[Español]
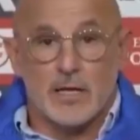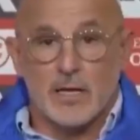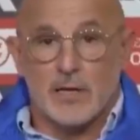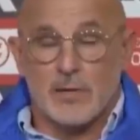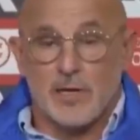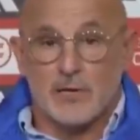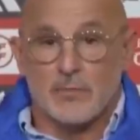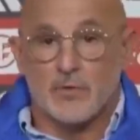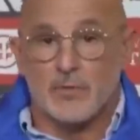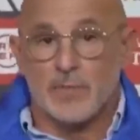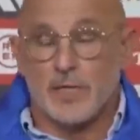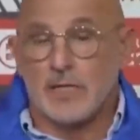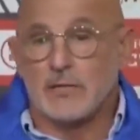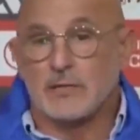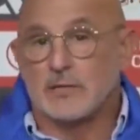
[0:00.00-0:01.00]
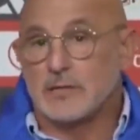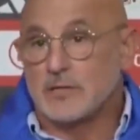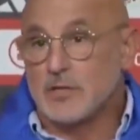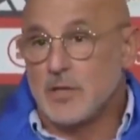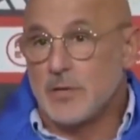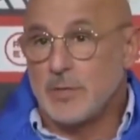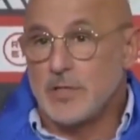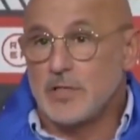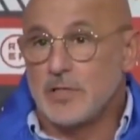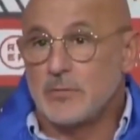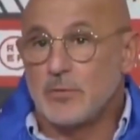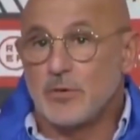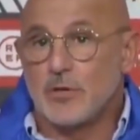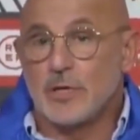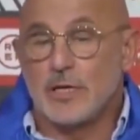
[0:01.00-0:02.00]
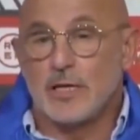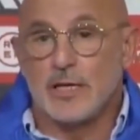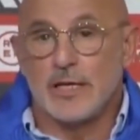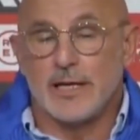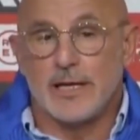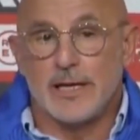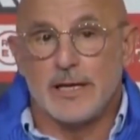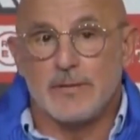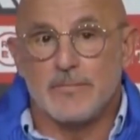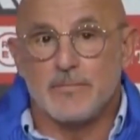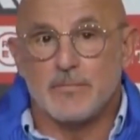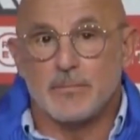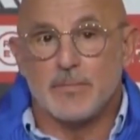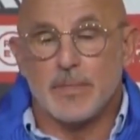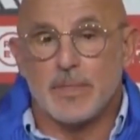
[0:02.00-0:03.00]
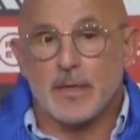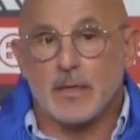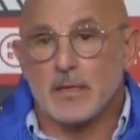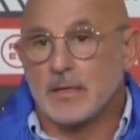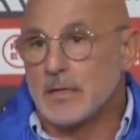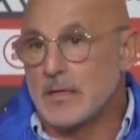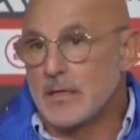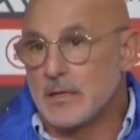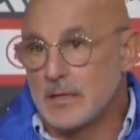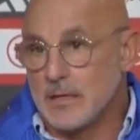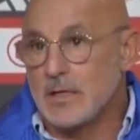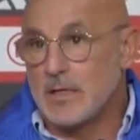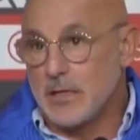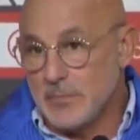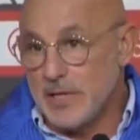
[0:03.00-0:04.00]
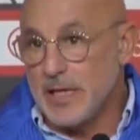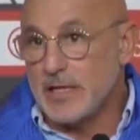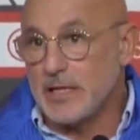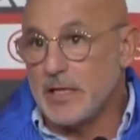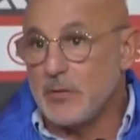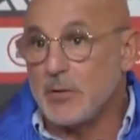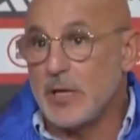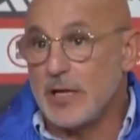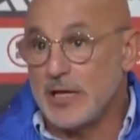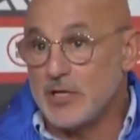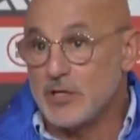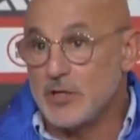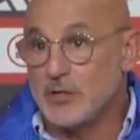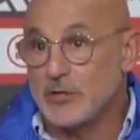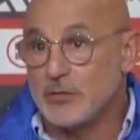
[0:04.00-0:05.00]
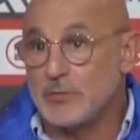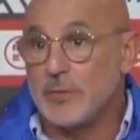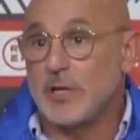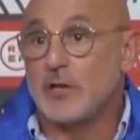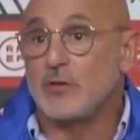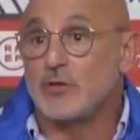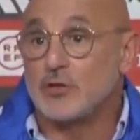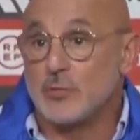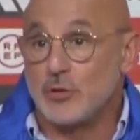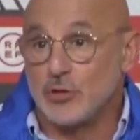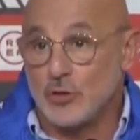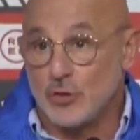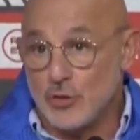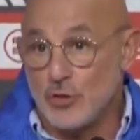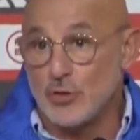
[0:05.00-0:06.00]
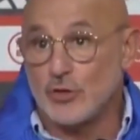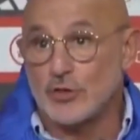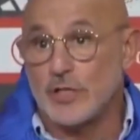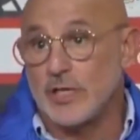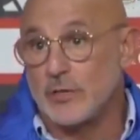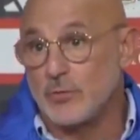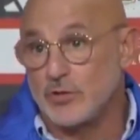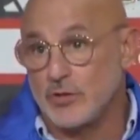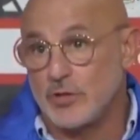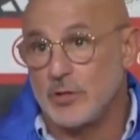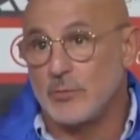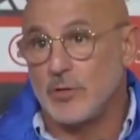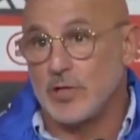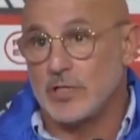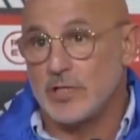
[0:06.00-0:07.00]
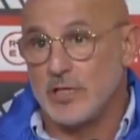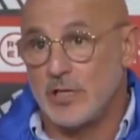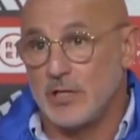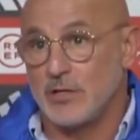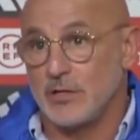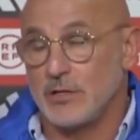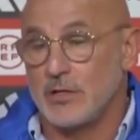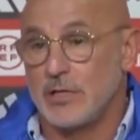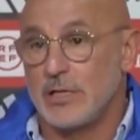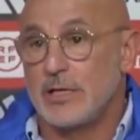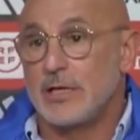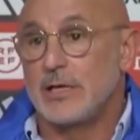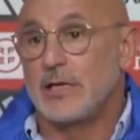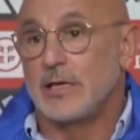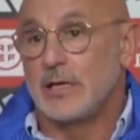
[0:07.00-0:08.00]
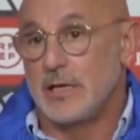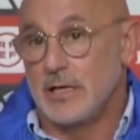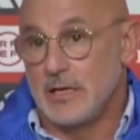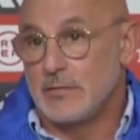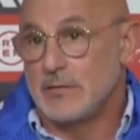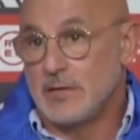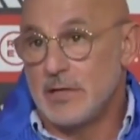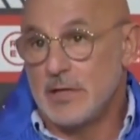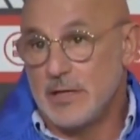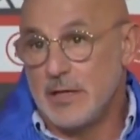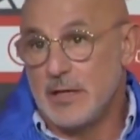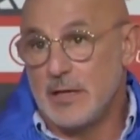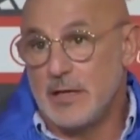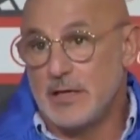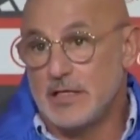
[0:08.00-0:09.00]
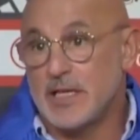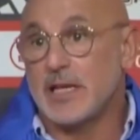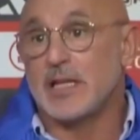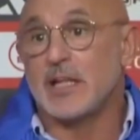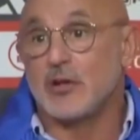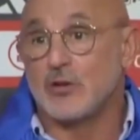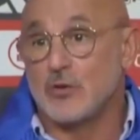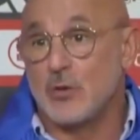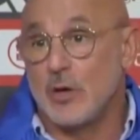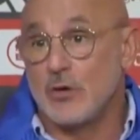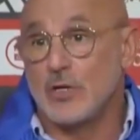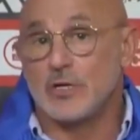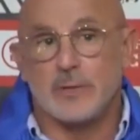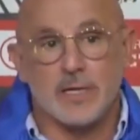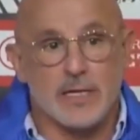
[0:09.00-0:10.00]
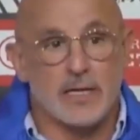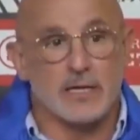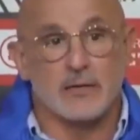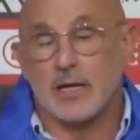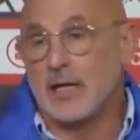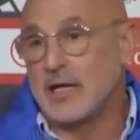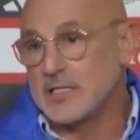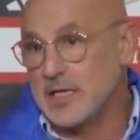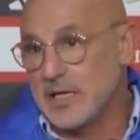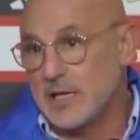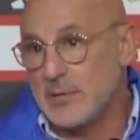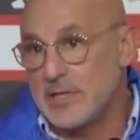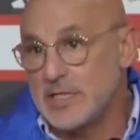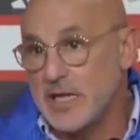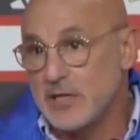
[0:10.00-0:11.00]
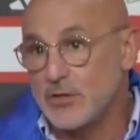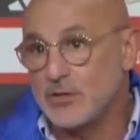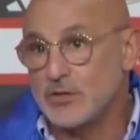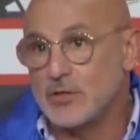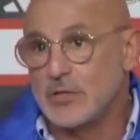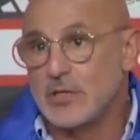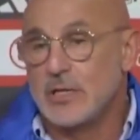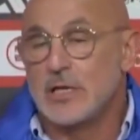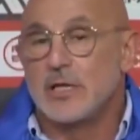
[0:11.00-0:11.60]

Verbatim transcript: Javier, pues mira, solamente porque es verdad que tenía una lesión, pero hay unos protocolos de hace mucho tiempo en la selección que eh, exigen a los jugadores venir a, ser revisados,